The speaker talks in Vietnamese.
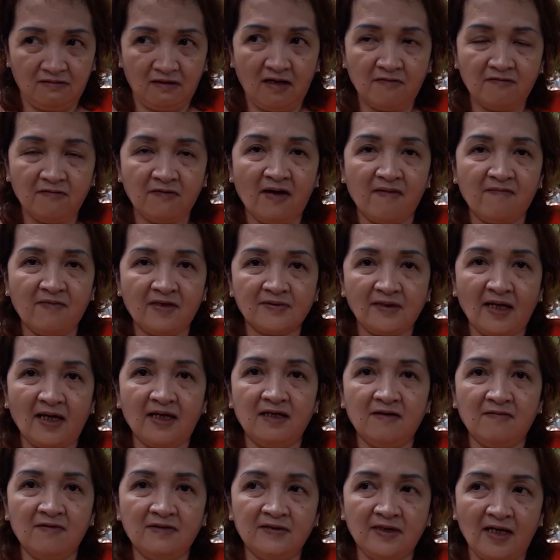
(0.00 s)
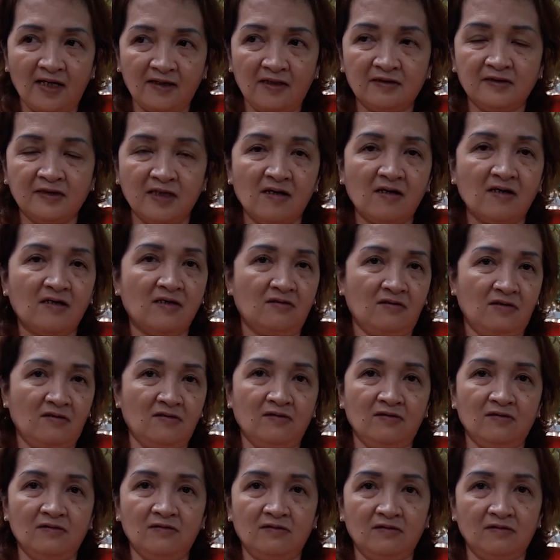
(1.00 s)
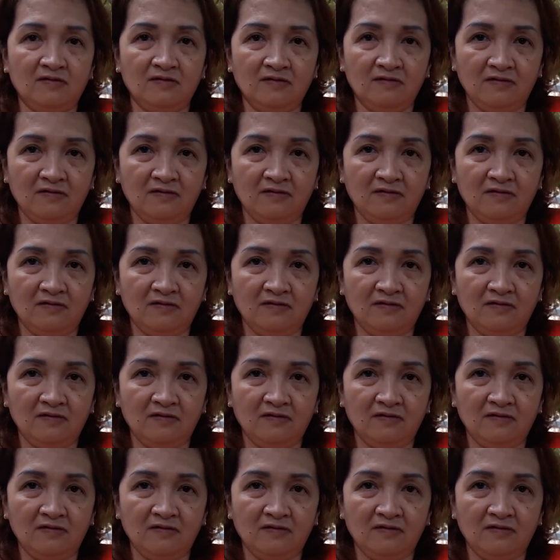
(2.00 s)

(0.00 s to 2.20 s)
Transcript: Tao về miền Tây, Bến Tre tao chơi rồi thôi.